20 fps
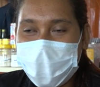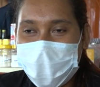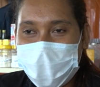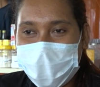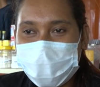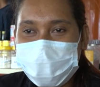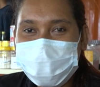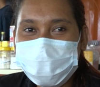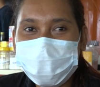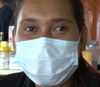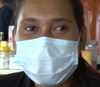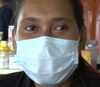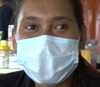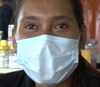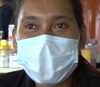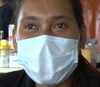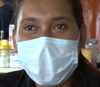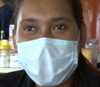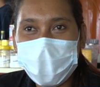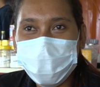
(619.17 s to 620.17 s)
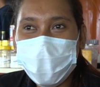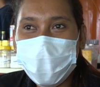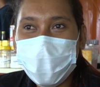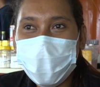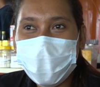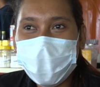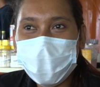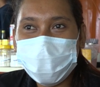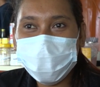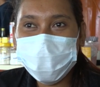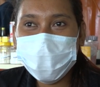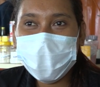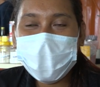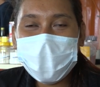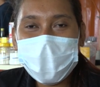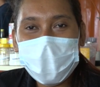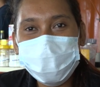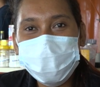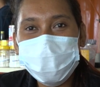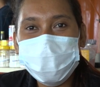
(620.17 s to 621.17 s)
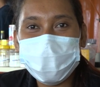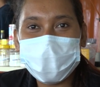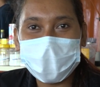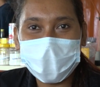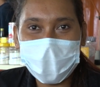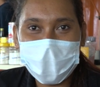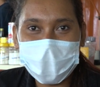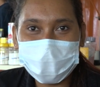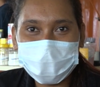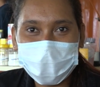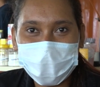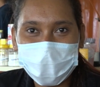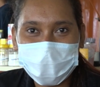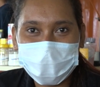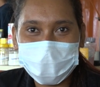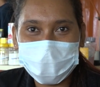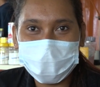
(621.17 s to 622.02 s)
hanesan e hola rua ami frianta